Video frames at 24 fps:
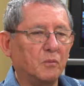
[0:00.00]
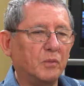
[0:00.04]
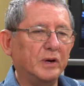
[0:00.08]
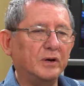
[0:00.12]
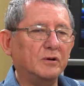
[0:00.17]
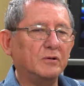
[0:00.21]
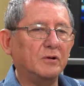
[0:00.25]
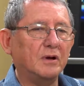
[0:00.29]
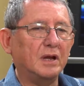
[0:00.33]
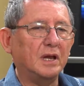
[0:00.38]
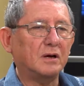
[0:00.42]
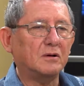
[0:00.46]

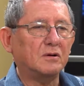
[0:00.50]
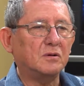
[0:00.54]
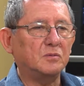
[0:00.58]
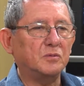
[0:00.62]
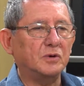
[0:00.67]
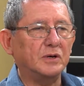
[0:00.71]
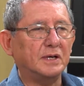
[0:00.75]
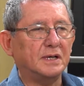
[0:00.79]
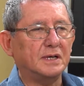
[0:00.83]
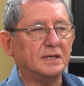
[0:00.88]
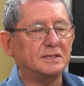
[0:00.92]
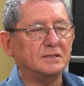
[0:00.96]
Bueno, la
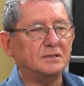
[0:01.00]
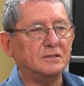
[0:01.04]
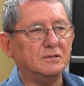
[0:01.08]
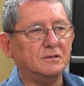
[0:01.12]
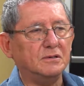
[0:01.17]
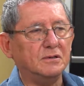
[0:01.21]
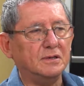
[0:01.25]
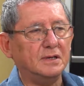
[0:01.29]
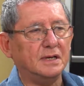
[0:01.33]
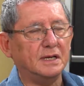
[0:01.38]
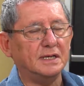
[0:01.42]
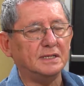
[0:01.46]

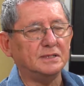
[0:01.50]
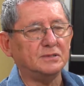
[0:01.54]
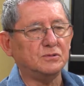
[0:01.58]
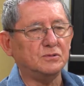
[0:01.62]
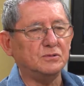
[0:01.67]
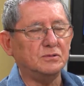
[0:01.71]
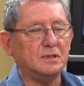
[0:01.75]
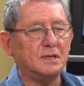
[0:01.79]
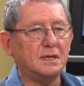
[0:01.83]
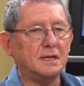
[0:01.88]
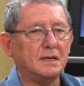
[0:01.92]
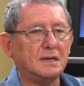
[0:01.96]
comunicación es
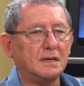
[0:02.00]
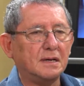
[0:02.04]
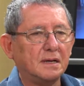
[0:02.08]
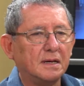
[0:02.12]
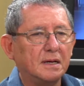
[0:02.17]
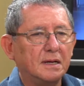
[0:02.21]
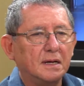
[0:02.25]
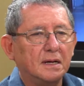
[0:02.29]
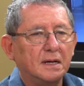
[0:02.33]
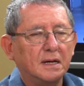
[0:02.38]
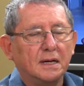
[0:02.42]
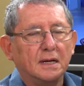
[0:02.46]
una
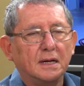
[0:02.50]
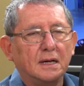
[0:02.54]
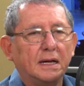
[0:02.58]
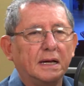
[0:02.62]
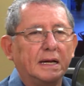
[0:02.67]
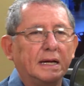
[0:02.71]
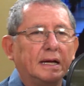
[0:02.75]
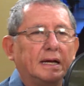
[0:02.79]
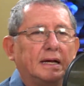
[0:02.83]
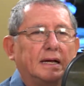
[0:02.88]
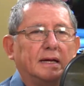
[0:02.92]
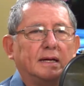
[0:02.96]

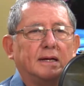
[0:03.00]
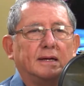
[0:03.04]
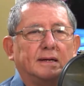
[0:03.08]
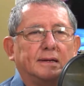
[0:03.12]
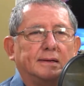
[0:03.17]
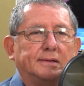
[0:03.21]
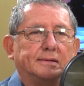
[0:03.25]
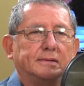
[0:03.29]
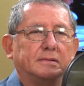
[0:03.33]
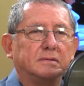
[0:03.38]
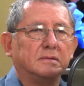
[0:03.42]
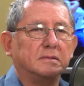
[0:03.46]

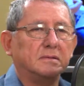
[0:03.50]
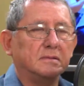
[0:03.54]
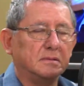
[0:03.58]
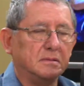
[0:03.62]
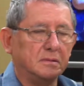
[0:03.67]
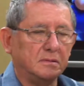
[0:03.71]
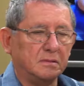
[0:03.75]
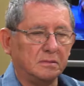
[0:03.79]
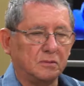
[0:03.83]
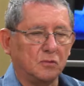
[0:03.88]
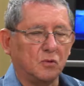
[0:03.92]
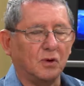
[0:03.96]
eh,
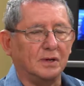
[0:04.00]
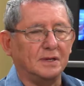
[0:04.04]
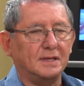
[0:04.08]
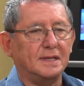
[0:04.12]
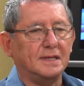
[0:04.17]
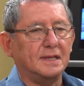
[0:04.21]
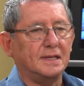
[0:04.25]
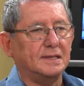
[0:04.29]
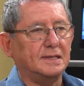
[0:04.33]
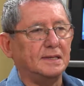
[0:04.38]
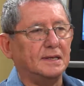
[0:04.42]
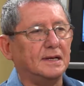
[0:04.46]

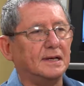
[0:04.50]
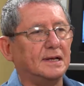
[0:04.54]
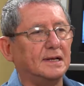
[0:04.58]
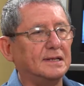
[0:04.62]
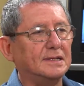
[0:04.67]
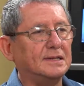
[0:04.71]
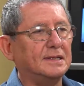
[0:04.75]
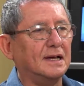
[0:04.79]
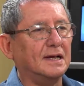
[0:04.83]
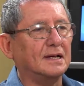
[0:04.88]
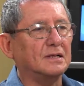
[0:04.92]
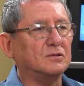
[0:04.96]
cualidad
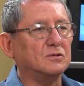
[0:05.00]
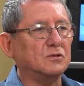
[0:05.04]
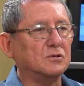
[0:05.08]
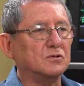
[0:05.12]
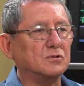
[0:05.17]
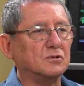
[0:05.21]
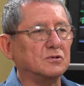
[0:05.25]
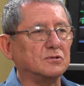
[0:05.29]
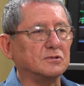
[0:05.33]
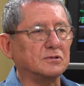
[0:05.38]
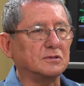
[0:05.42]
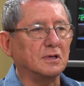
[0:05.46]
inherente a,
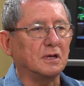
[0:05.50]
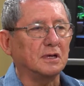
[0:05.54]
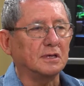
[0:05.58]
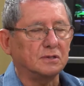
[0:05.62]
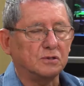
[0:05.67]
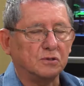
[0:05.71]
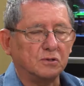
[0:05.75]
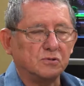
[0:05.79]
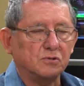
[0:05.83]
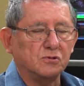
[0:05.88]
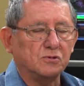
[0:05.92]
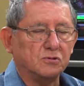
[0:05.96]
todos,
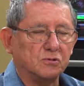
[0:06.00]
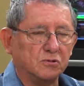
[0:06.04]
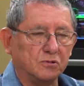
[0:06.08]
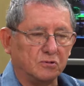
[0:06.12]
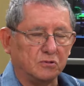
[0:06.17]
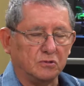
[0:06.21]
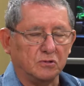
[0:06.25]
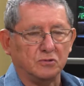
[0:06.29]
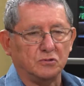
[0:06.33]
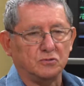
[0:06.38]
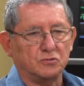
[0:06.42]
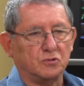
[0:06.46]

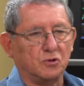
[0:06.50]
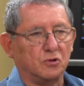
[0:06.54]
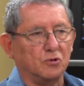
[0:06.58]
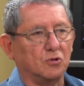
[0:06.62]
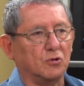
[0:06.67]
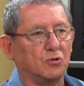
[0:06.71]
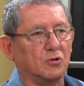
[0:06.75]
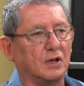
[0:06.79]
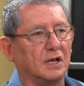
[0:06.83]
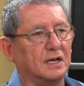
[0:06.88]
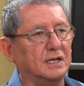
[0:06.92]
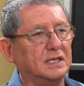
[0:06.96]
todo, a
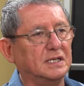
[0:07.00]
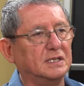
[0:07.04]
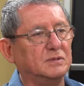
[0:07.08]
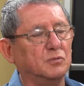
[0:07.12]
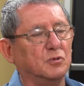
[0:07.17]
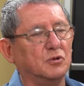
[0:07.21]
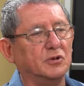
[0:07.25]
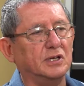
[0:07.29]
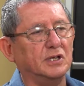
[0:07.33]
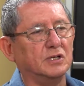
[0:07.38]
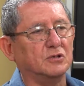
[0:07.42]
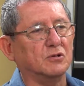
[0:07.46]
todo
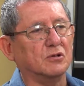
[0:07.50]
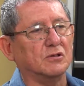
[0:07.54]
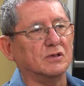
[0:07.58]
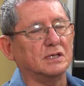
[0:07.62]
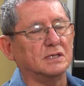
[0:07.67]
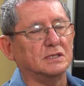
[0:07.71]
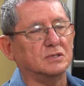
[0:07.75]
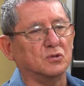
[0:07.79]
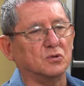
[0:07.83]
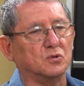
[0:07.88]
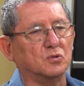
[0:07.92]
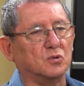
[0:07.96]
organismo y toda
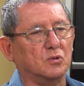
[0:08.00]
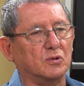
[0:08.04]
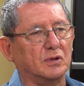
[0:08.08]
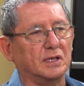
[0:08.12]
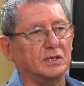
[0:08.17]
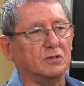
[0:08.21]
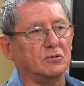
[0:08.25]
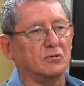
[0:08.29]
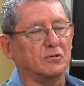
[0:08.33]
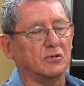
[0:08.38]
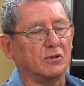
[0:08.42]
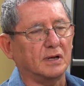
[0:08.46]
estructura
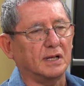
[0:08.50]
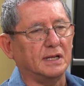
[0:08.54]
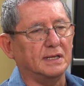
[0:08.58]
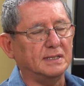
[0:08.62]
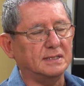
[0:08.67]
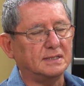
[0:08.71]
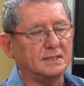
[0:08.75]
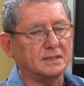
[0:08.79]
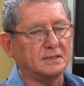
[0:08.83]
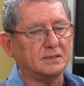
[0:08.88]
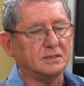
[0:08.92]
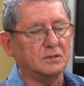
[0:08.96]
y toda
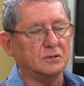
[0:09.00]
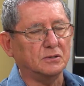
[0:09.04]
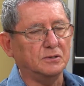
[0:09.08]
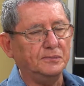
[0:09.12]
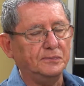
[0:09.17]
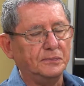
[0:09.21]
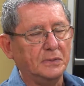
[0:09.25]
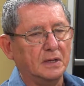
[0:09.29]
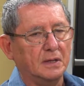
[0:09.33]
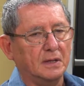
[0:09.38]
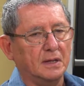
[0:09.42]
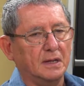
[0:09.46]
organización.
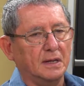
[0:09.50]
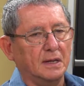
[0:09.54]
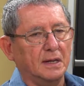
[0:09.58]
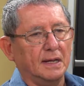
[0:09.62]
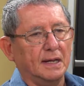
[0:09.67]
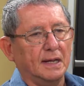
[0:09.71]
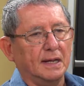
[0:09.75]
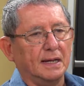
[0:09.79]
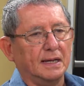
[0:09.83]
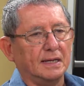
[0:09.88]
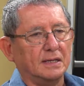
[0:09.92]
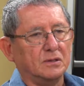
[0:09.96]

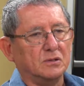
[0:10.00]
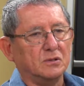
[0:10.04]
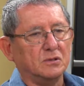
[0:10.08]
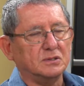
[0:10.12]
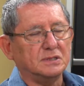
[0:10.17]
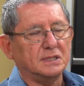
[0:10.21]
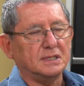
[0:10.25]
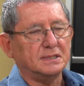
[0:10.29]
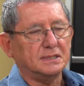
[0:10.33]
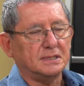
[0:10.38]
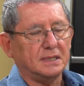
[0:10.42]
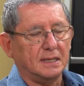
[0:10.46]

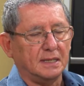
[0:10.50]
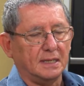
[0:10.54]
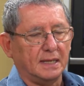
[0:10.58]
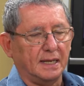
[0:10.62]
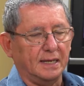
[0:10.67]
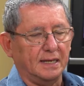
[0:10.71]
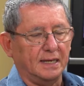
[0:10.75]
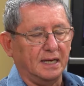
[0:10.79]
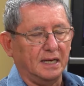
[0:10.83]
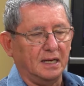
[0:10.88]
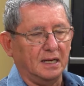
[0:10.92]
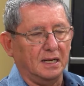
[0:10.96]
Entonces,
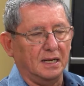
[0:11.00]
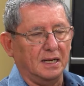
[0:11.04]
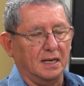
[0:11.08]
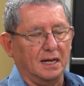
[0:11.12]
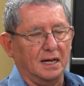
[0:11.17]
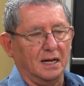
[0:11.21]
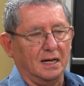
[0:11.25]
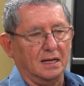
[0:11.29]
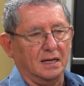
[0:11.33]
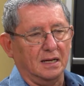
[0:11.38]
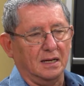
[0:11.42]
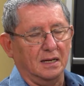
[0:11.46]

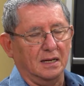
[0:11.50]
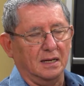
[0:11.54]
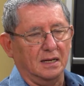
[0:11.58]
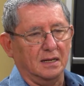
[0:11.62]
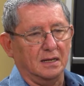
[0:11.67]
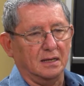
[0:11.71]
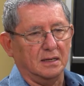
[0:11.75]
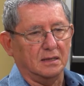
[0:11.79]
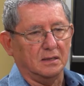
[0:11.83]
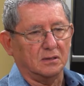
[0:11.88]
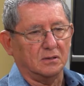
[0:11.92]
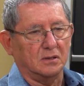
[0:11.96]

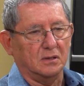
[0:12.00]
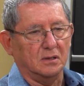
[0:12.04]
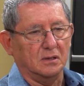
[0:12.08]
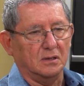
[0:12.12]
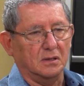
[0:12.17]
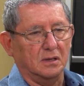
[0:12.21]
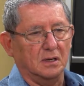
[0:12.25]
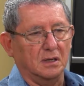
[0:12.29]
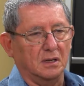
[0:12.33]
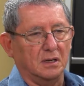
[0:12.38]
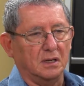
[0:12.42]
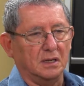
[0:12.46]
la,
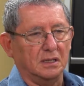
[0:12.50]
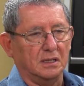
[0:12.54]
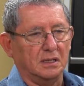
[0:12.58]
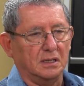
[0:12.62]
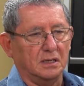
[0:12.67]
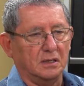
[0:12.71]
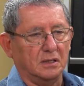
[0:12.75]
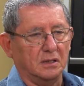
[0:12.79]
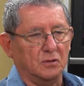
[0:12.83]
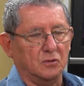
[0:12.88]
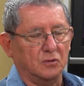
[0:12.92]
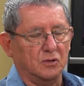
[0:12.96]

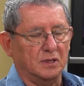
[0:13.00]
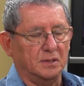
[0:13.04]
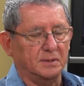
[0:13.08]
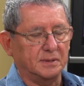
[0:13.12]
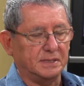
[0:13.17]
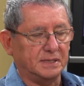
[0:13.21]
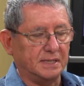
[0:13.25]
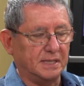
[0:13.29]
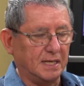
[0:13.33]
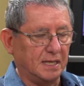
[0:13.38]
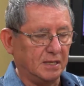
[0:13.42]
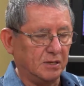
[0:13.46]
eh,
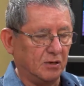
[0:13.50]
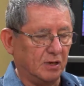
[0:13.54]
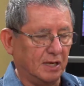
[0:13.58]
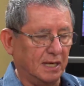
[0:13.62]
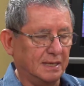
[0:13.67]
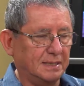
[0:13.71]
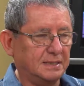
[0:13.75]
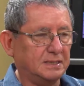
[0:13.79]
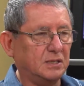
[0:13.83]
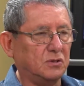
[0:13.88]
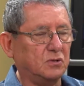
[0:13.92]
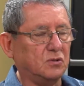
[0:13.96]
universidad o
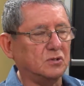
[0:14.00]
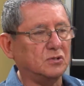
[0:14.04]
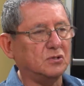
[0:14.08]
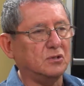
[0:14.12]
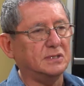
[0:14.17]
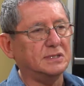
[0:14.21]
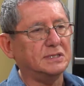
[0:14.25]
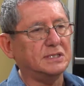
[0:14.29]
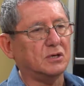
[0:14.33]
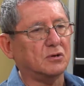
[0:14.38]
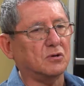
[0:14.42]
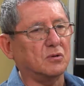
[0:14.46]
la institución
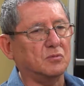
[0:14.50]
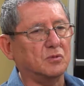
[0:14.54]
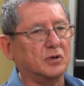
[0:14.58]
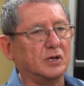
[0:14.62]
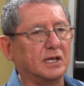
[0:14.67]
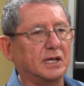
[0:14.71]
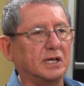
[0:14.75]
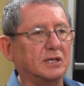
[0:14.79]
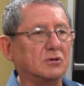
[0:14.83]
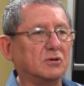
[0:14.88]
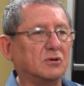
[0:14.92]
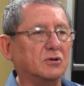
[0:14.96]
está
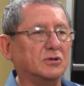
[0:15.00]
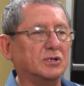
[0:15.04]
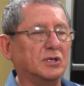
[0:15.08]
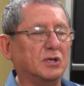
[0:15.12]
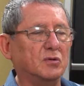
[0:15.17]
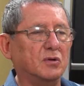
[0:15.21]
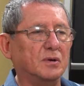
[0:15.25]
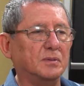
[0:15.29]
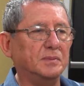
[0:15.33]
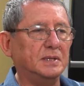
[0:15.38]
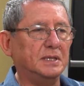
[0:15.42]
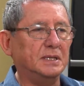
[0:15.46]
comunicando
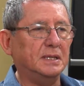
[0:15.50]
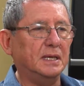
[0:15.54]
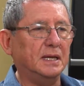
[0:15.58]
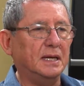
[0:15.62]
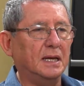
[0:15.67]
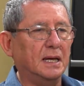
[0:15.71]
continuamente.